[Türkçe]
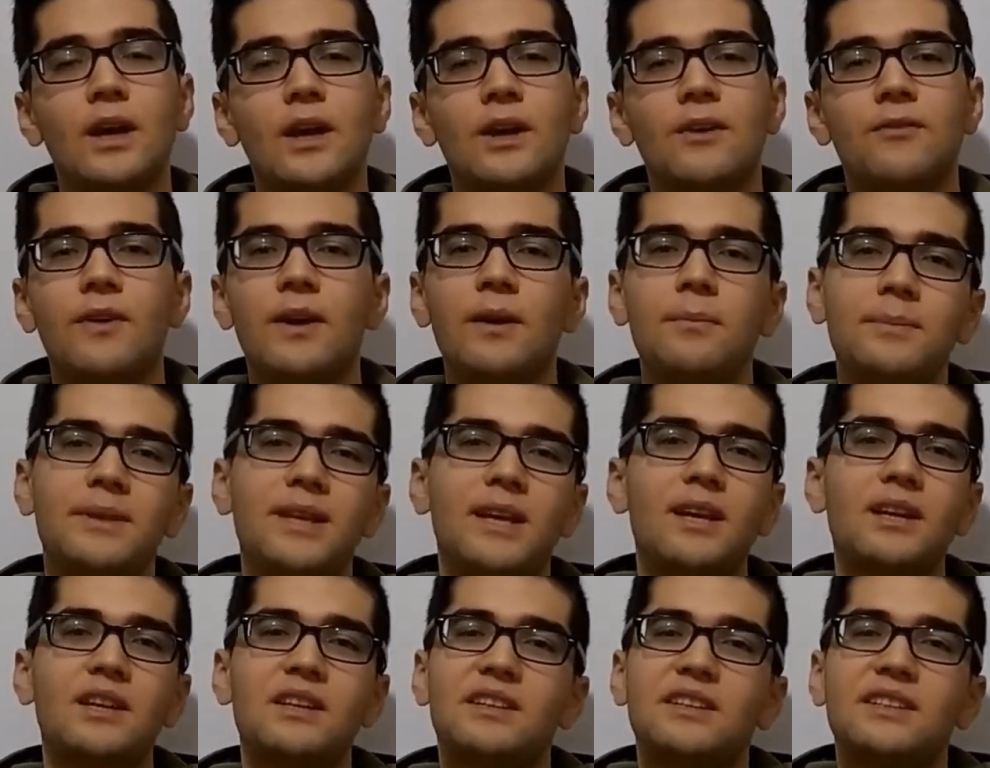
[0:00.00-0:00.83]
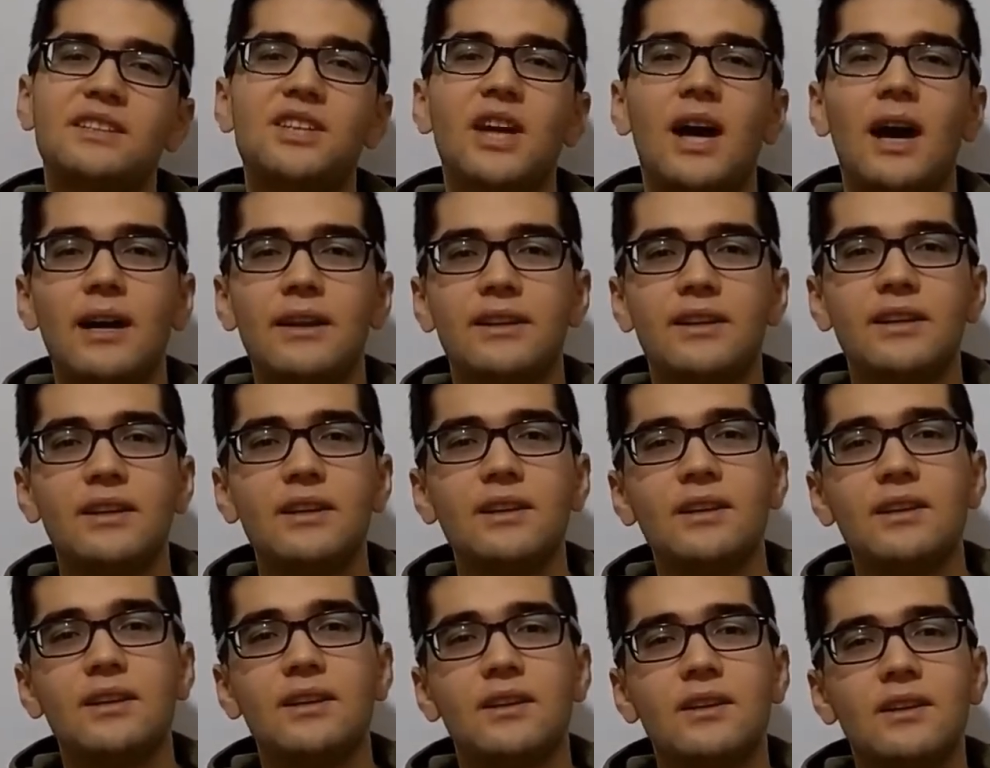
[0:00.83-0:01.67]
Ve bir de
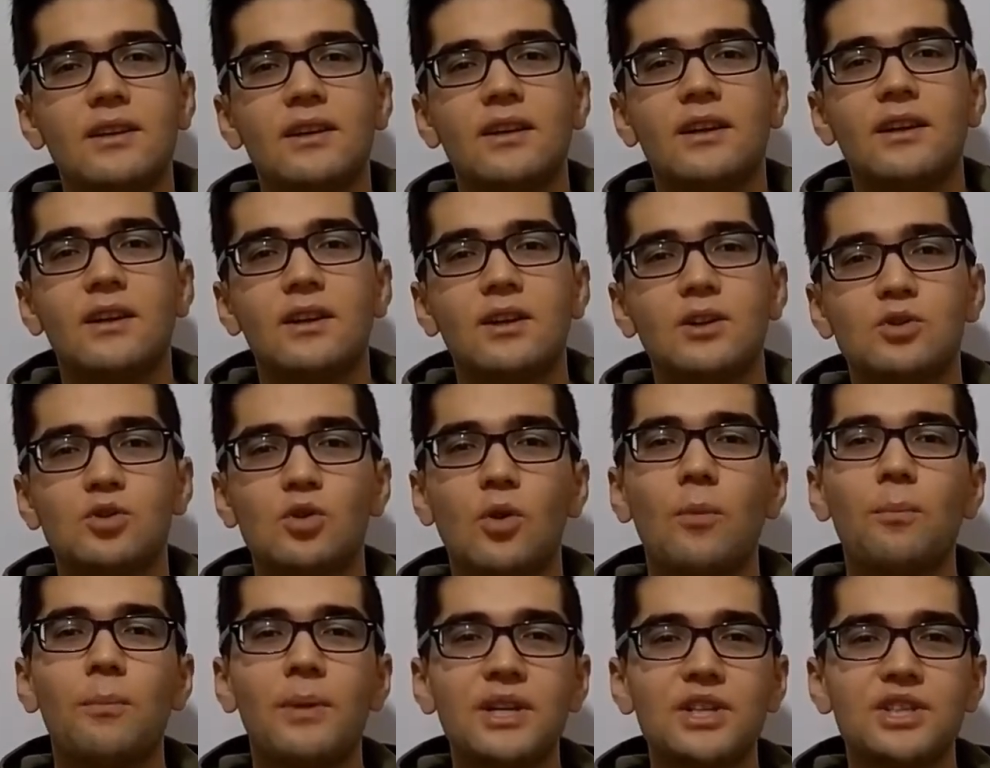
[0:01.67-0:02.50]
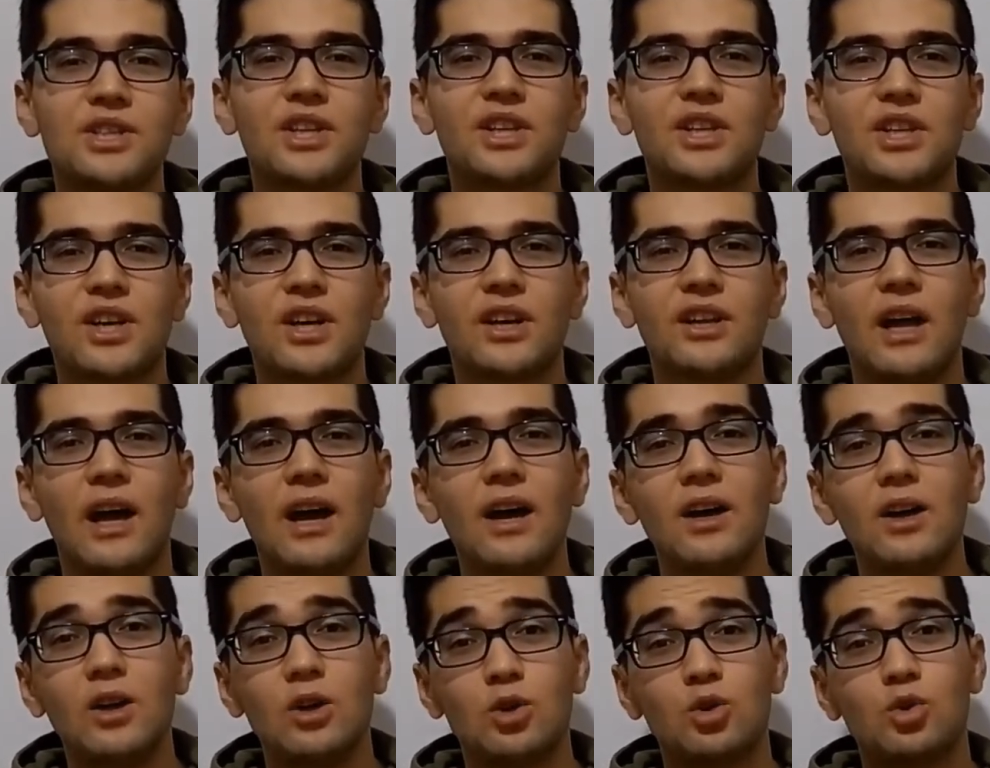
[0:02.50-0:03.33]
içerdiği son 5
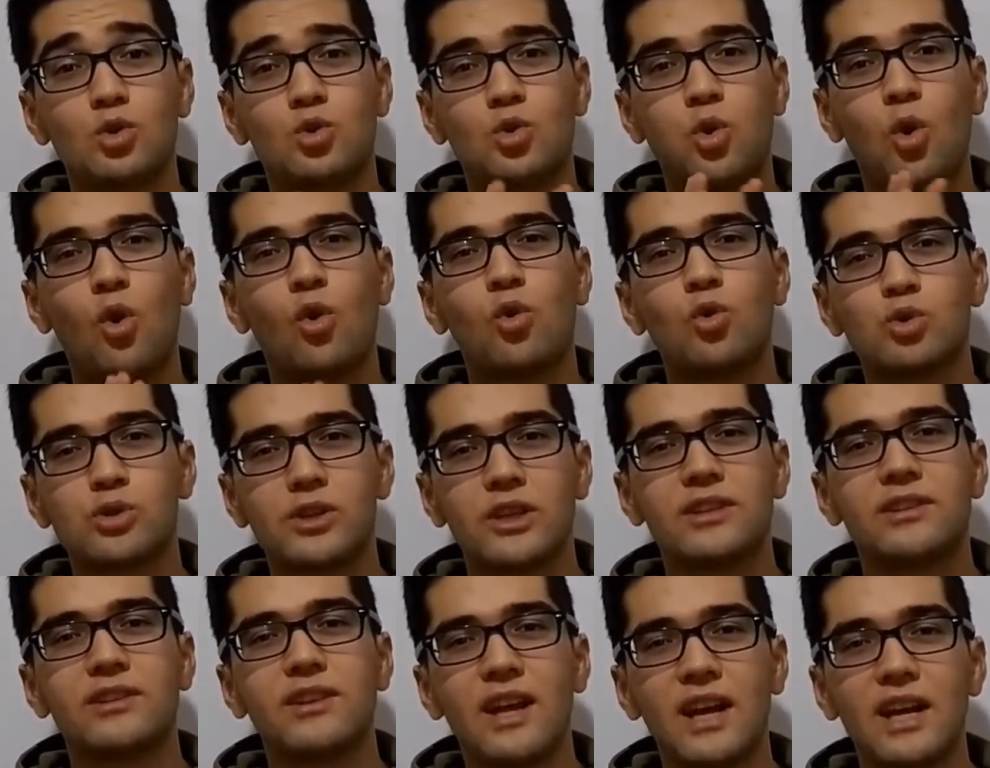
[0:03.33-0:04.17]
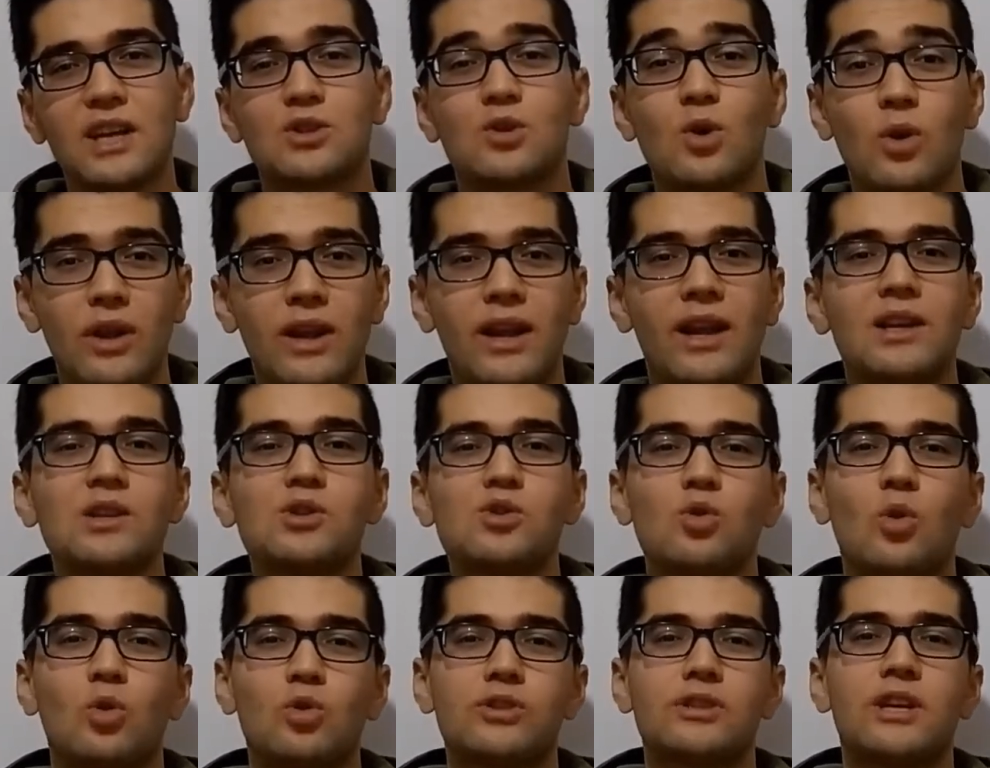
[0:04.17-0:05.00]
dakikada çok uzatılarak söylenen
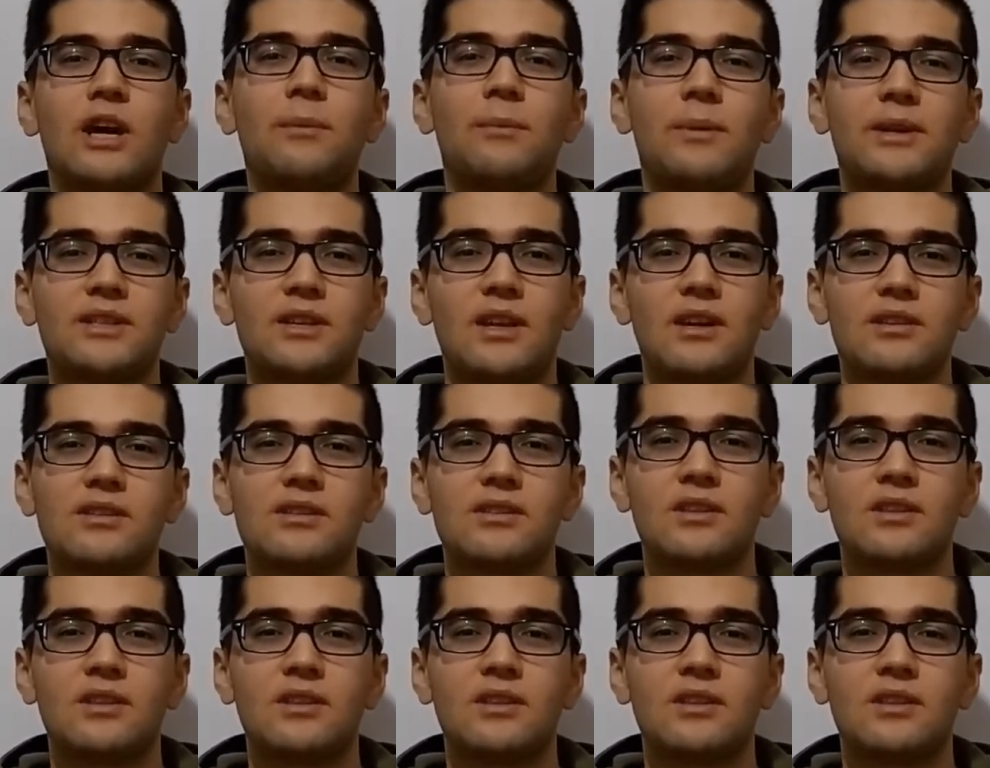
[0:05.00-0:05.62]
sosyal mesaj.